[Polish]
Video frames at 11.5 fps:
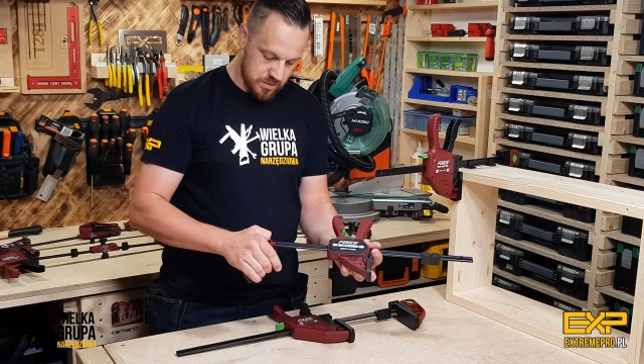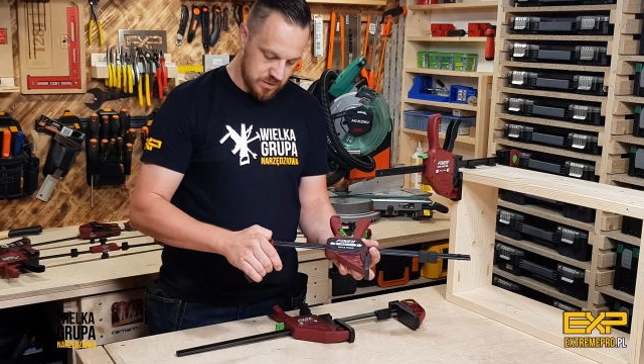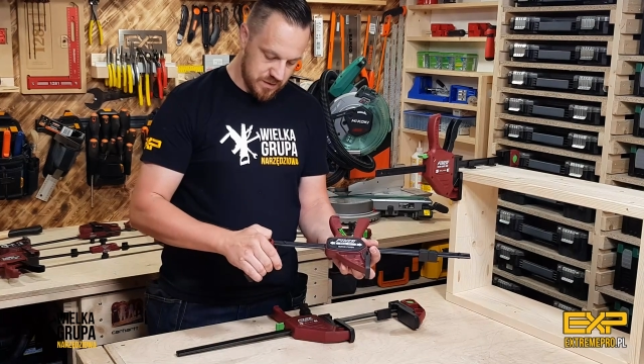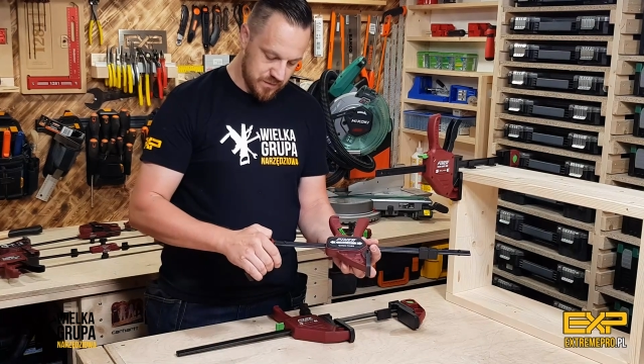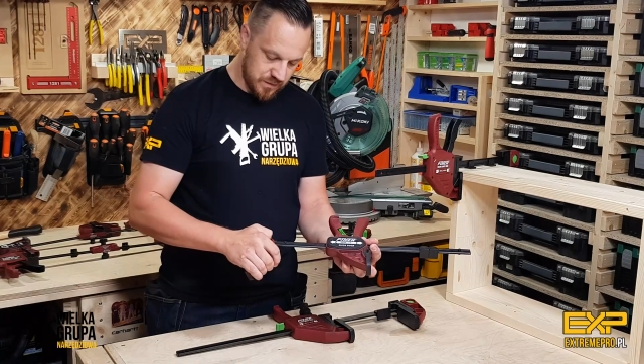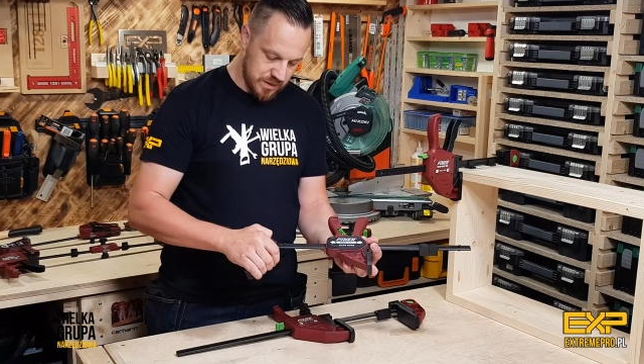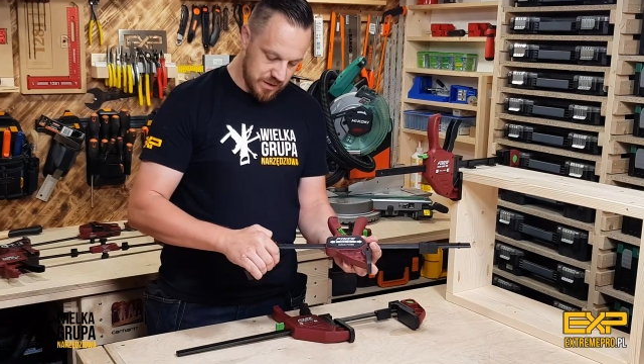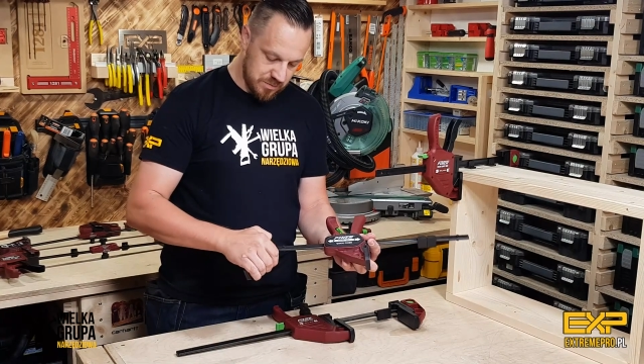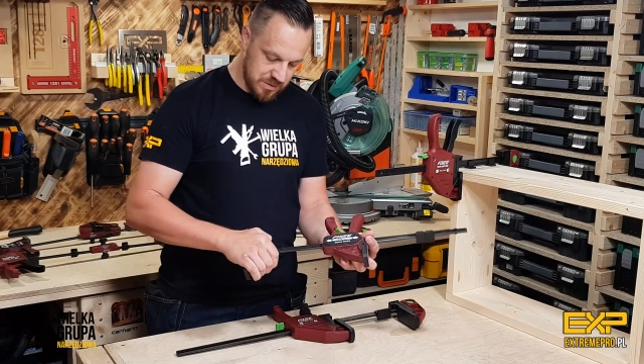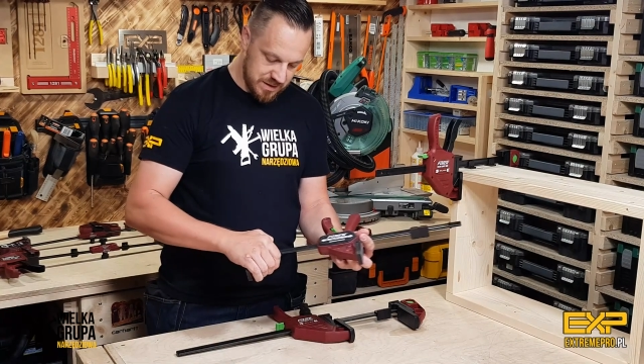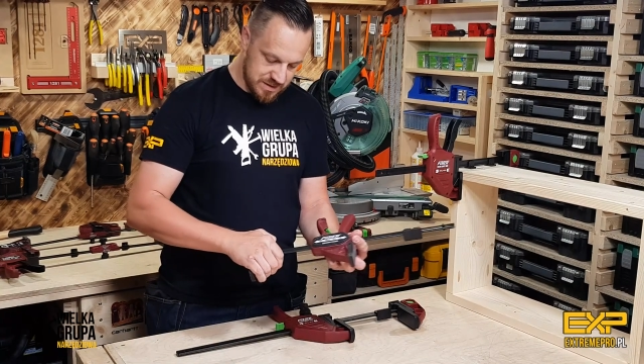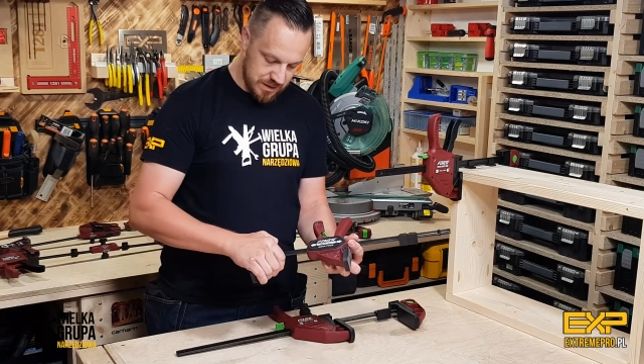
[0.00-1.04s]
Jest w innych
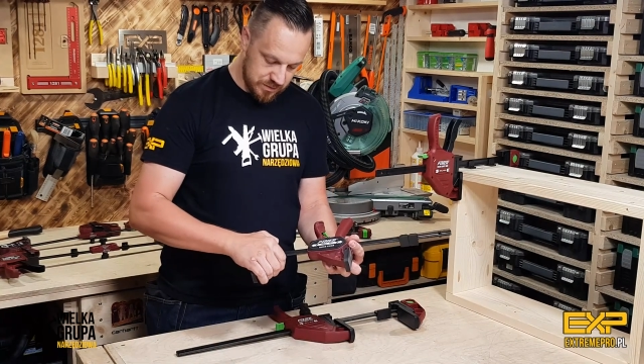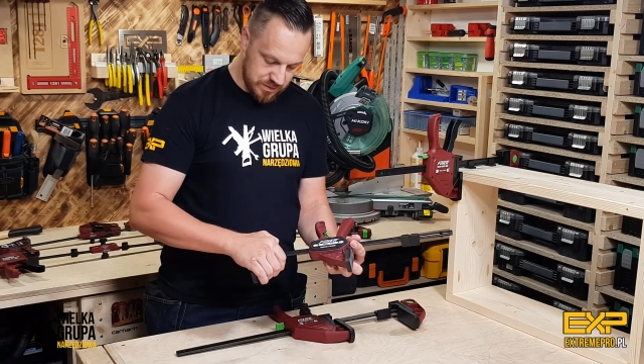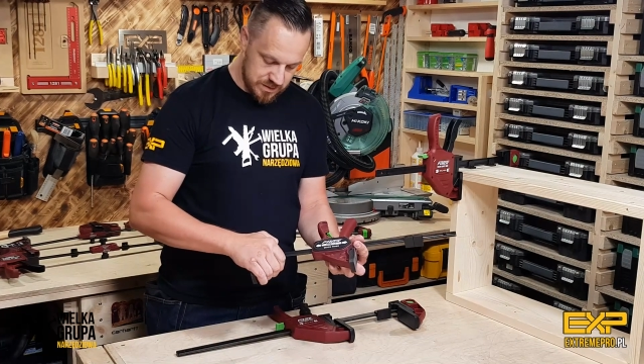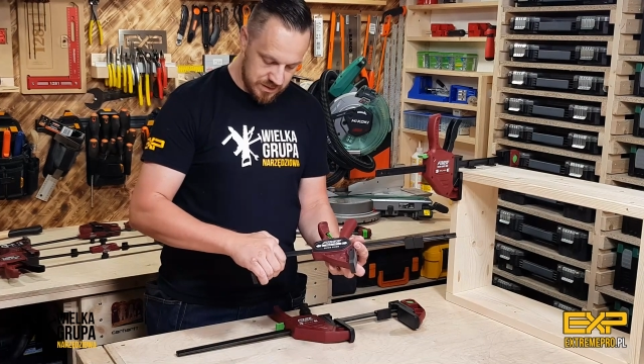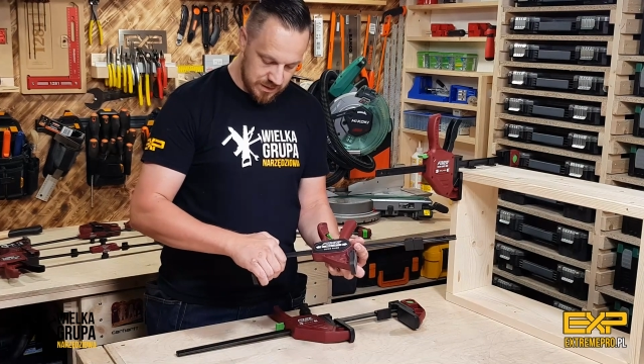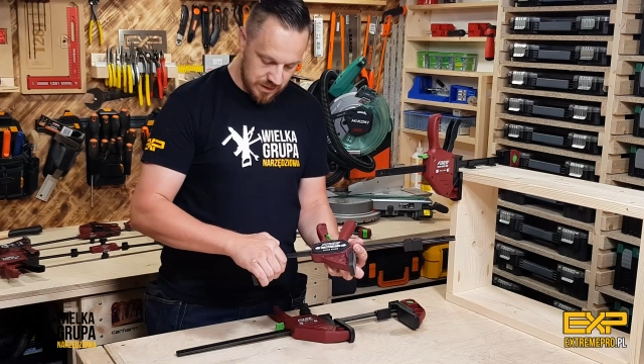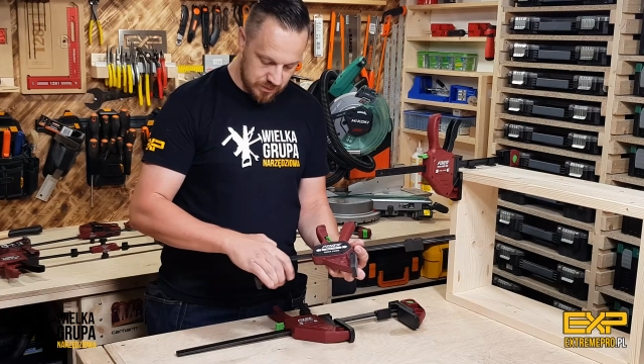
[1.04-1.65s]
miejscach, to jest inna